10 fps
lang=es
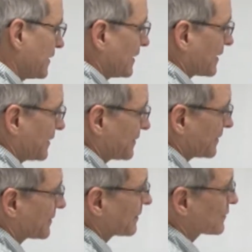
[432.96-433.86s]
es la
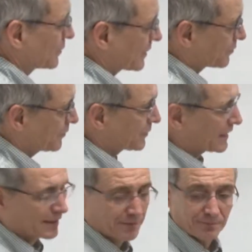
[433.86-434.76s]
resistencia vascular
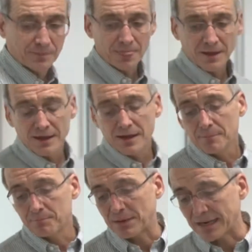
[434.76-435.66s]
pulmonar.
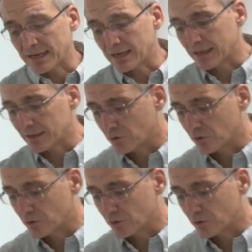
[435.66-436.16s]
Para